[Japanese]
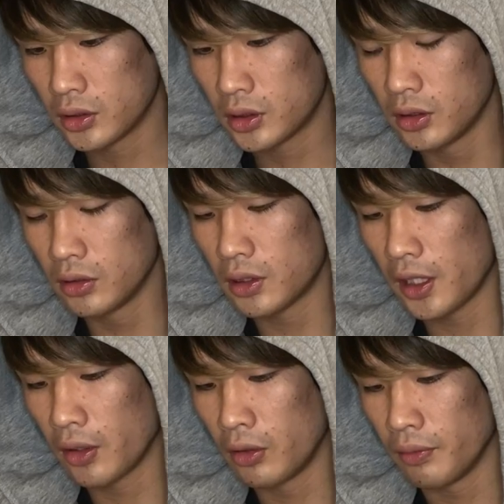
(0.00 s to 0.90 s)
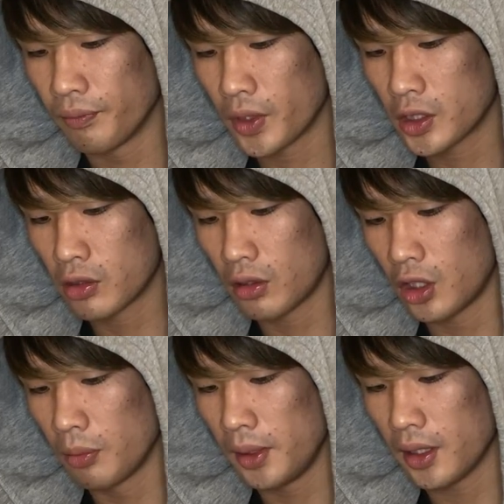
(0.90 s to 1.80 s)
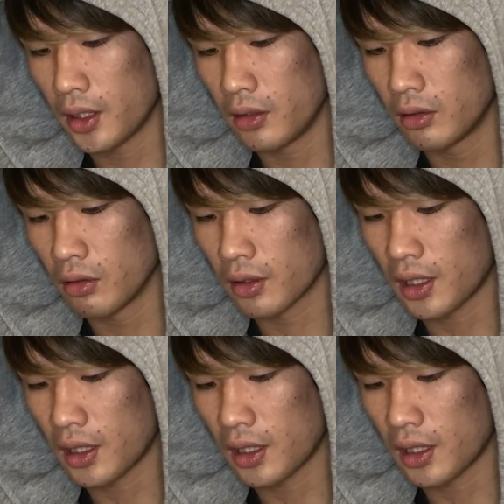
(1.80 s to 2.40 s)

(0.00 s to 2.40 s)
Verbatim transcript: 澄んだ夜空を見上げると